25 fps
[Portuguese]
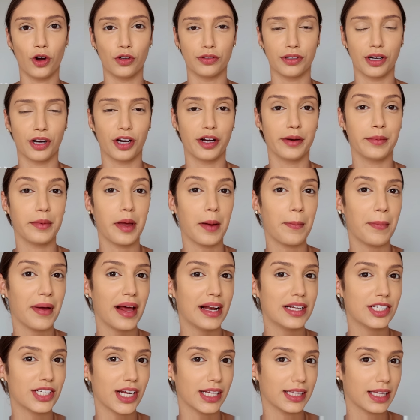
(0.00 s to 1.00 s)
Pronto, agora minha
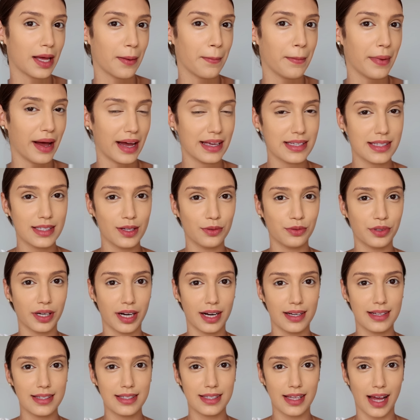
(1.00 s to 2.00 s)
pele já tá mais
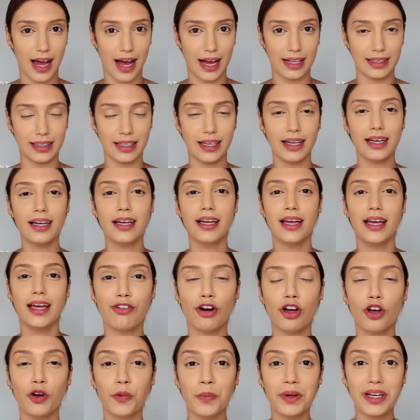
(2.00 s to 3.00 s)
neutralizada. E eu
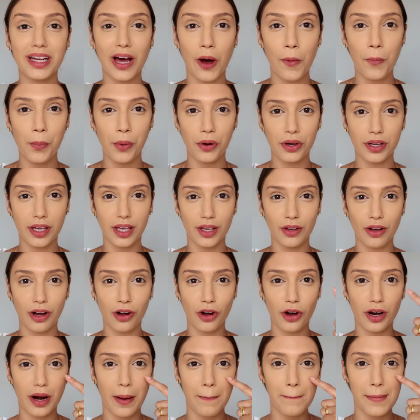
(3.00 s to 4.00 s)
vou iluminar um
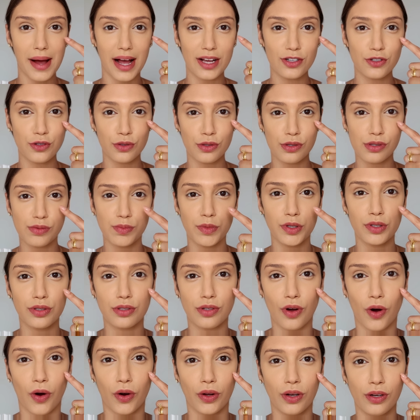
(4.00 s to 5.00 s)
pouquinho agora abaixo dos
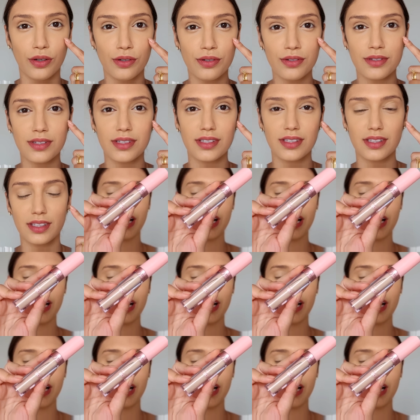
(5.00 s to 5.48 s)
meus olhos.